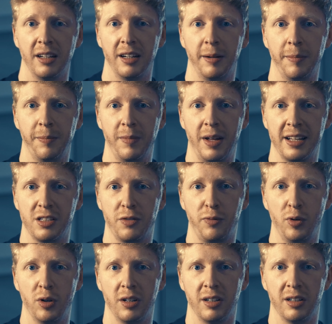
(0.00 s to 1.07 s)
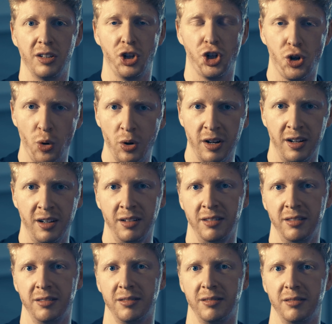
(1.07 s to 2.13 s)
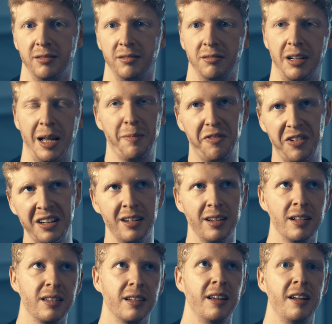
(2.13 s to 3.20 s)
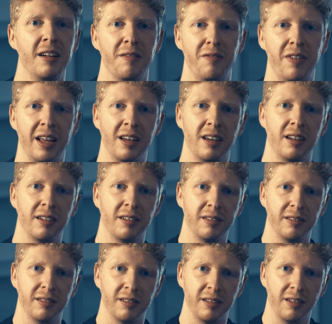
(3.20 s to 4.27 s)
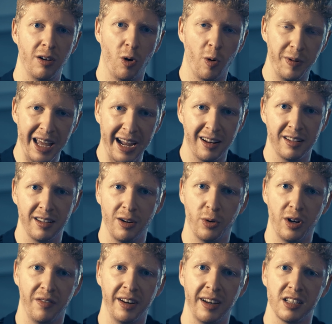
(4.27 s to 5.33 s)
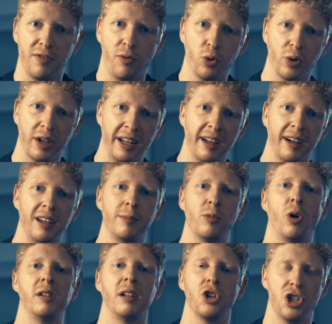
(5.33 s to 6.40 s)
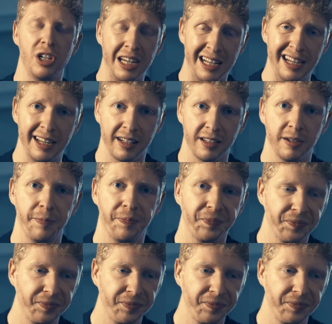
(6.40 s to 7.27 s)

ähm, es für schöner empfindet, wenn Objekte oder wenn das Foto generell im goldenen Schnitt liegt.